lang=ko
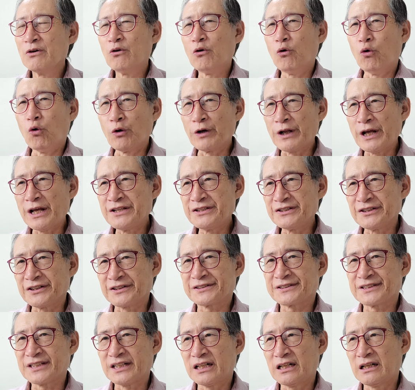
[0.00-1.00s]
오랜
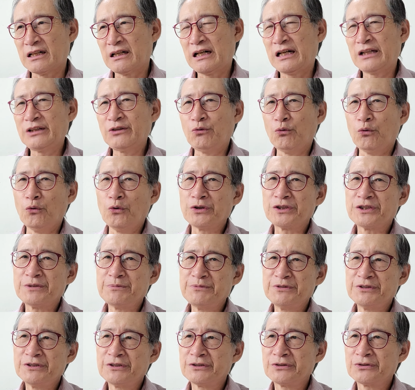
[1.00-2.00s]
역사 한
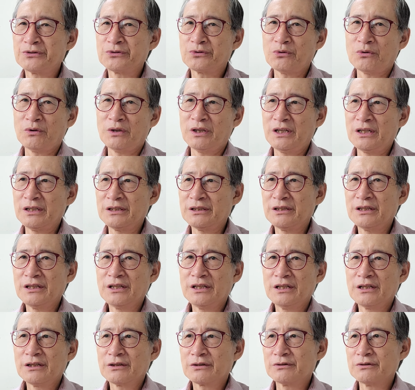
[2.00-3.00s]
50년 동안
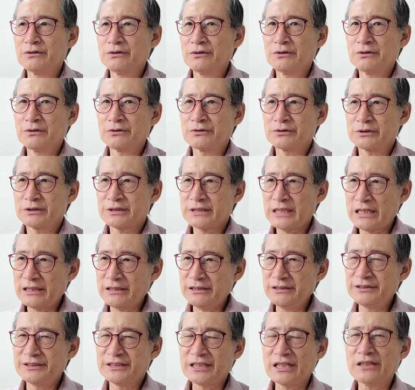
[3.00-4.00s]
그
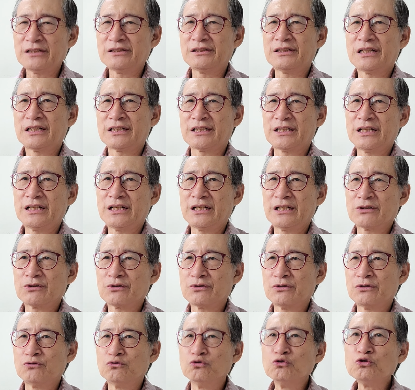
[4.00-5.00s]
차근차근하게
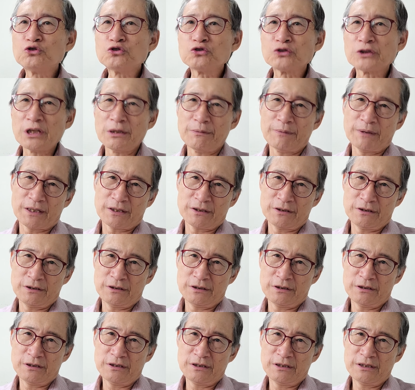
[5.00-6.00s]
그 우주
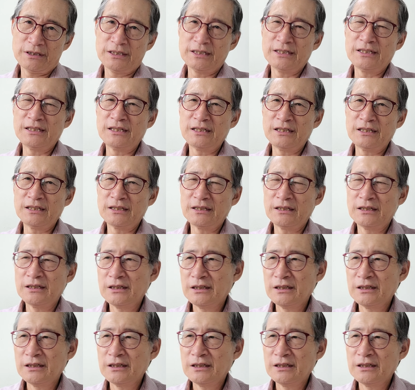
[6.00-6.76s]
개발을